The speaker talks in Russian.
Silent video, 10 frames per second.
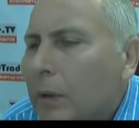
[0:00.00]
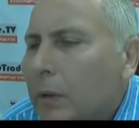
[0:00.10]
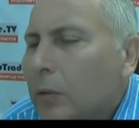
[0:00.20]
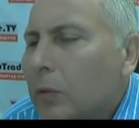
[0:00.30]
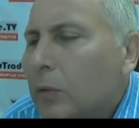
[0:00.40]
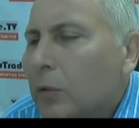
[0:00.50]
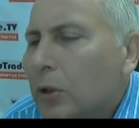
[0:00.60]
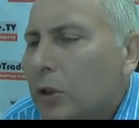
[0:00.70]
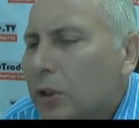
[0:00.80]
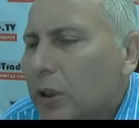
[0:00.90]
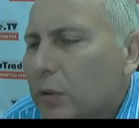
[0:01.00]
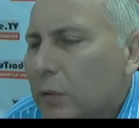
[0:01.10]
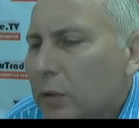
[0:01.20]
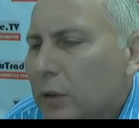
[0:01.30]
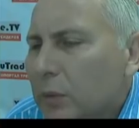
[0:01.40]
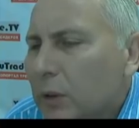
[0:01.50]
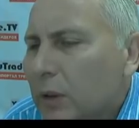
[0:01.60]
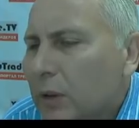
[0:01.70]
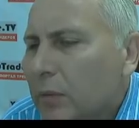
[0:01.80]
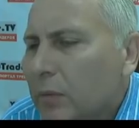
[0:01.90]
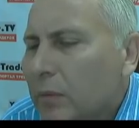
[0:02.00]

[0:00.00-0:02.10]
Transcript: Ну, тоже 68, да.